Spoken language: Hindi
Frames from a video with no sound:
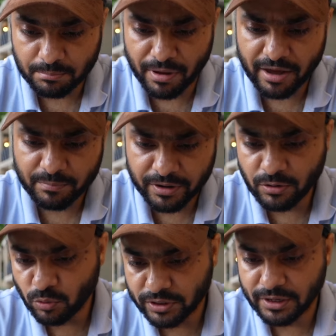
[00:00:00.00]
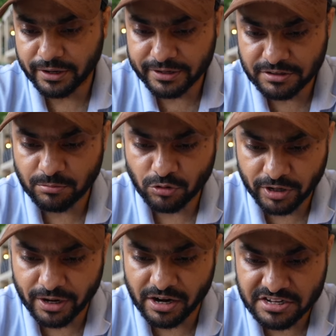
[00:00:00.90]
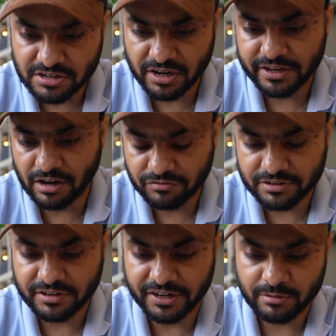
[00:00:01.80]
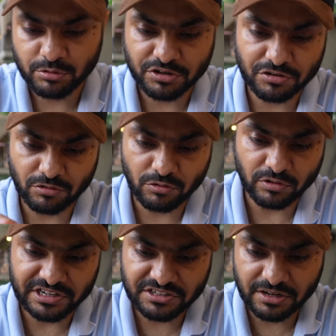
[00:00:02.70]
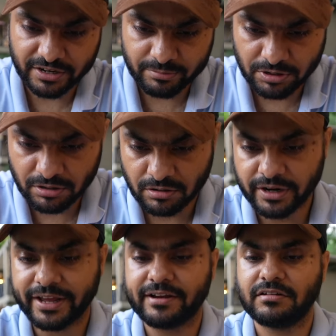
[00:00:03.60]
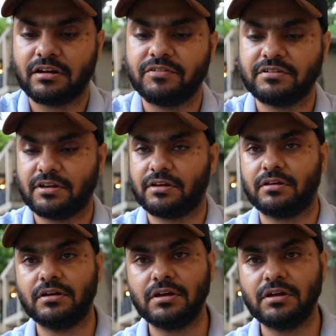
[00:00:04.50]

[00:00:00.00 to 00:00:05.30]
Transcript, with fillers: बैक पेन होने लगी जब उन्होंने गाड़ी चलाई काफ़ी सीटिंग पोजीशन उनको नीचे लगी बट हुडई की सर्विस से